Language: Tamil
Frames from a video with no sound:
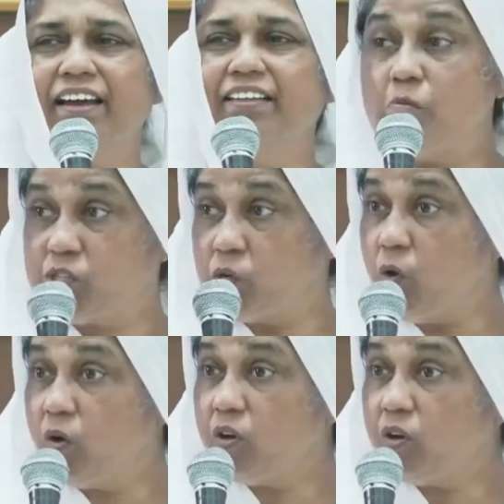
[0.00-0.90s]
நாம்
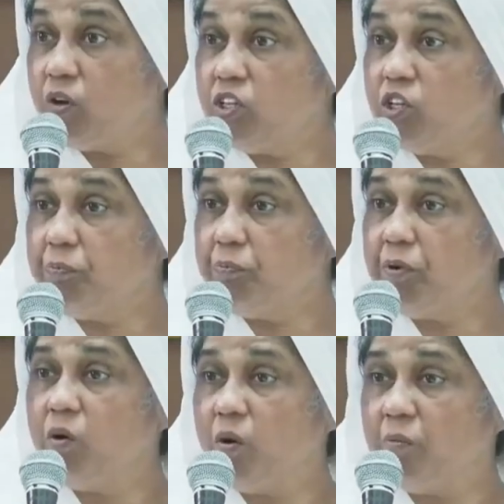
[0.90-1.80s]
சோர்ந்து போவோம்
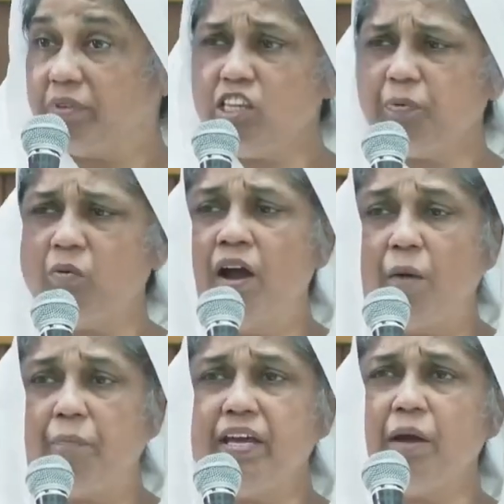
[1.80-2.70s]
தளர்ந்து போவோம்
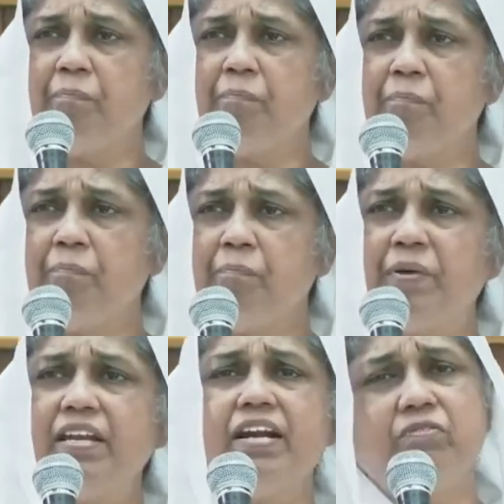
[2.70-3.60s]
அப்படியே
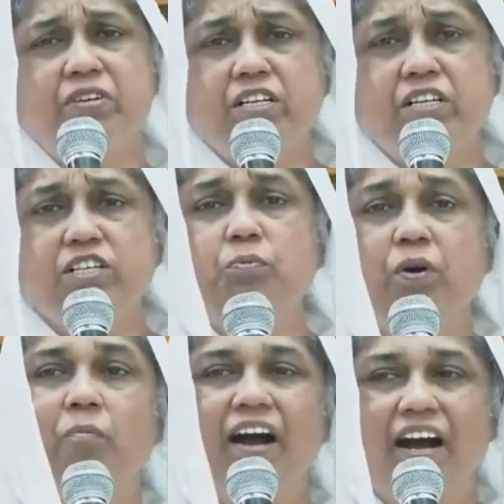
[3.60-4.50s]
பின்னடைந்து விழுந்து
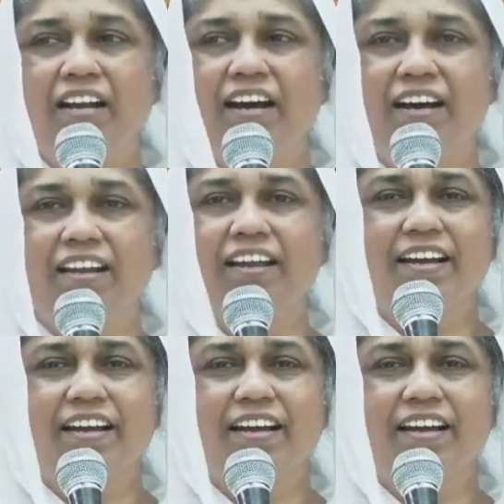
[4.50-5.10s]
போவோம் ஆனால்